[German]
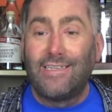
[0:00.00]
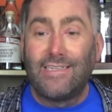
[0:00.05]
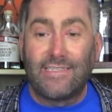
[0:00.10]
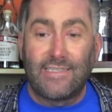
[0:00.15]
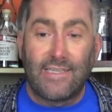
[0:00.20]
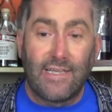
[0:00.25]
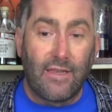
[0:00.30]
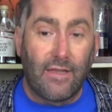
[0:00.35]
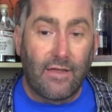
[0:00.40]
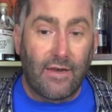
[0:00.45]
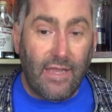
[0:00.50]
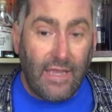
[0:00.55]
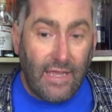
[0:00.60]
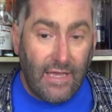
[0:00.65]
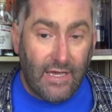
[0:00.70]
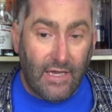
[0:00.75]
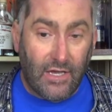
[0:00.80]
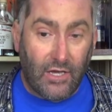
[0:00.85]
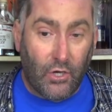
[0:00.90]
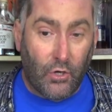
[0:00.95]
Distillery
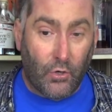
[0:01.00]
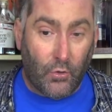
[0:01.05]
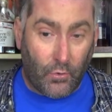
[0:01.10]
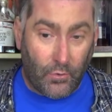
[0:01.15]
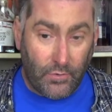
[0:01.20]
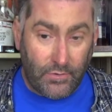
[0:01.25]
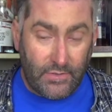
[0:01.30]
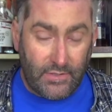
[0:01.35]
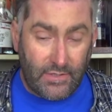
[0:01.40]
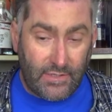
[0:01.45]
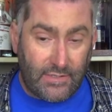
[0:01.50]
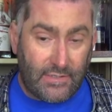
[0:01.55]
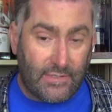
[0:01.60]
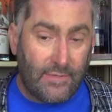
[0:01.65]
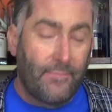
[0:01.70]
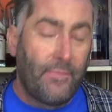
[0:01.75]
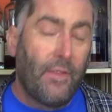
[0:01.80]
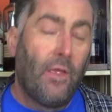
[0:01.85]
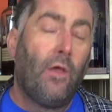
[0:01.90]
gegründet.